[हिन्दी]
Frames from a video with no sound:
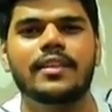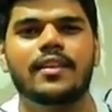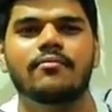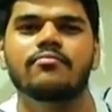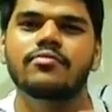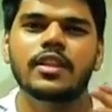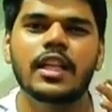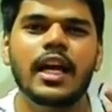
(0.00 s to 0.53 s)
है
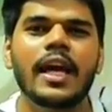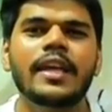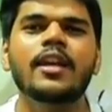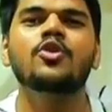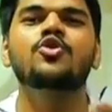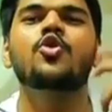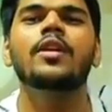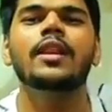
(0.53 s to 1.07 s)
सर
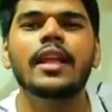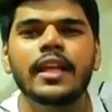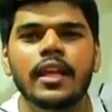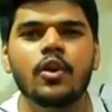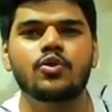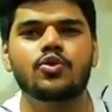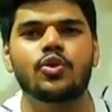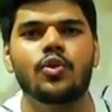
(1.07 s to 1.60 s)
दिखाएंगे कुछ और दे
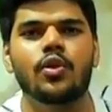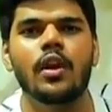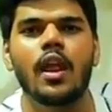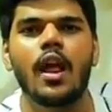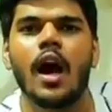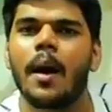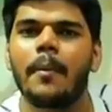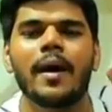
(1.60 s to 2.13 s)
देंगे कुछ और
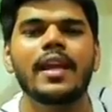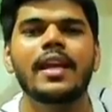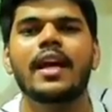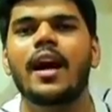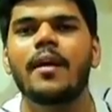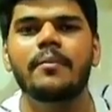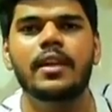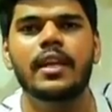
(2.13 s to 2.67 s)
हमारा
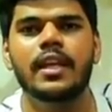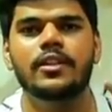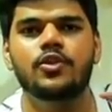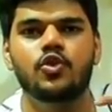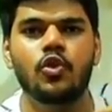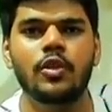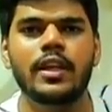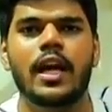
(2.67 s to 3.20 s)
ये काम नहीं
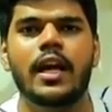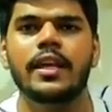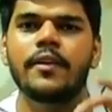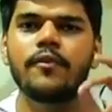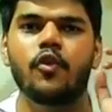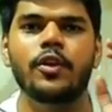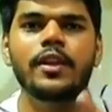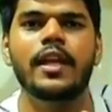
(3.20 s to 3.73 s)
है जो
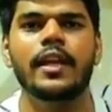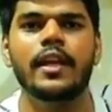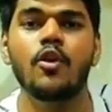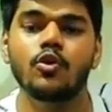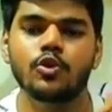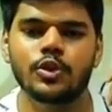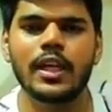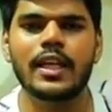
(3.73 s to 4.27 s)
दिखाएंगे वो ही
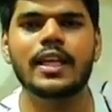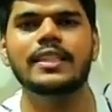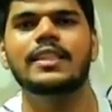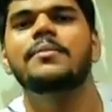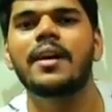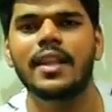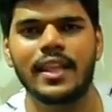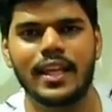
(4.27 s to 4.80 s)
देंगे उससे
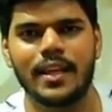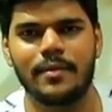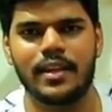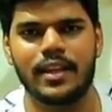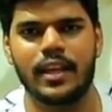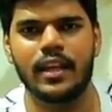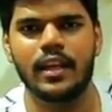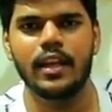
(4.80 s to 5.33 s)
इक्कीस ही माल देंगे
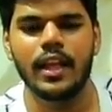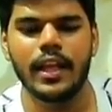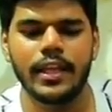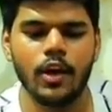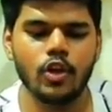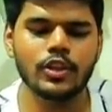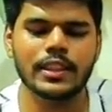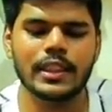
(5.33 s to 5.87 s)
बल्कि
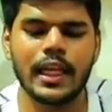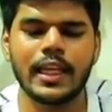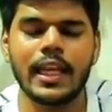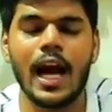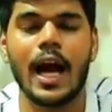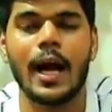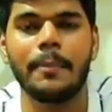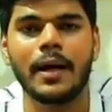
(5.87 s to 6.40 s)
ये हो सकता है
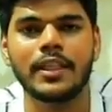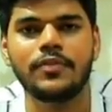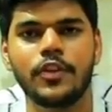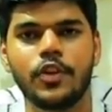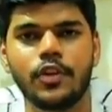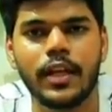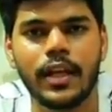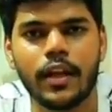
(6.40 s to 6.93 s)
कि आप आज
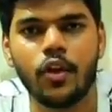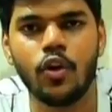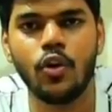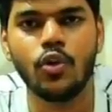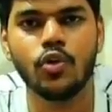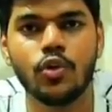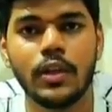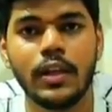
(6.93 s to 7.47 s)
वीडियो देख रहे
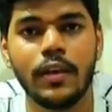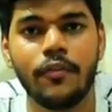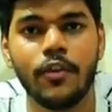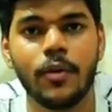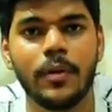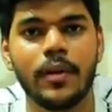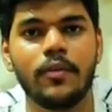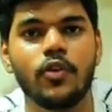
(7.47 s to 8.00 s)
हो तो ये
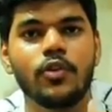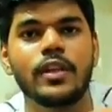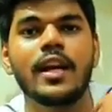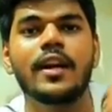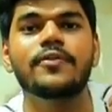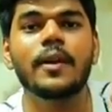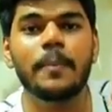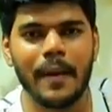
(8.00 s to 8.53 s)
वीडियो बनी हुई
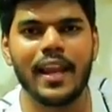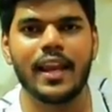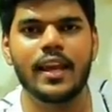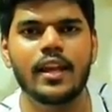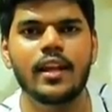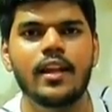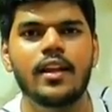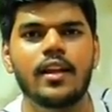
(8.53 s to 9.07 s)
होती है एक हफ्ते
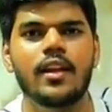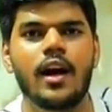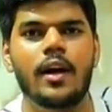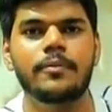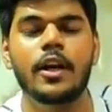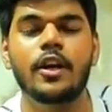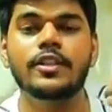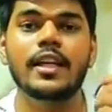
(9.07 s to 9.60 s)
पहले
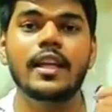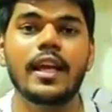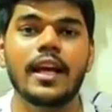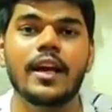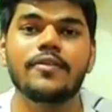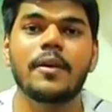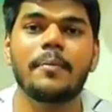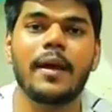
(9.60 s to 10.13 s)
अब देखिए सर
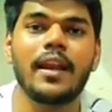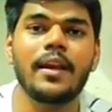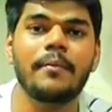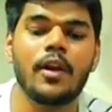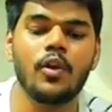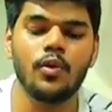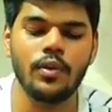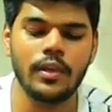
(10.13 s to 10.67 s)
एक हफ्ते पहले
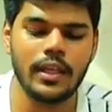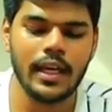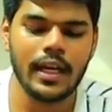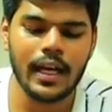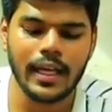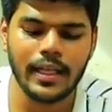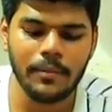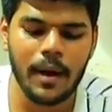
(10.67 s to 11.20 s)
मानो
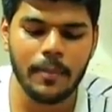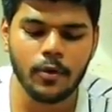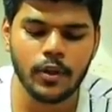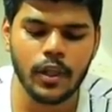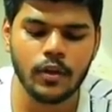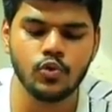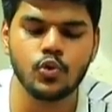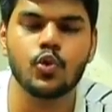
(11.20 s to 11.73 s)
ये कढ़ाई मैं
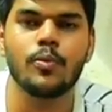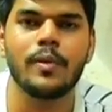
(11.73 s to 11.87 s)
आपको दे रहा हूँ